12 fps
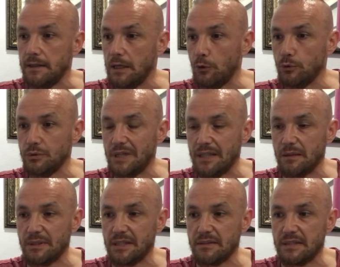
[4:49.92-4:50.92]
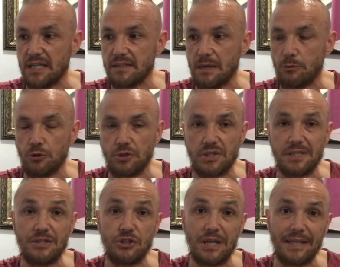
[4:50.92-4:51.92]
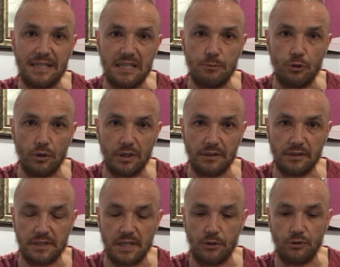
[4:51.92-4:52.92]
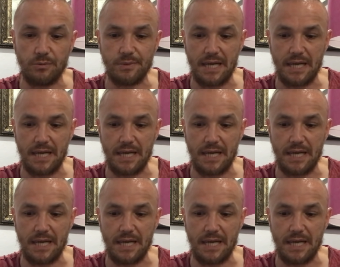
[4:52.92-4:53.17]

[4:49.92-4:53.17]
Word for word: ne olduğunu anlamadan transfer borsasının içine girmiyor Galatasaray yönetimi.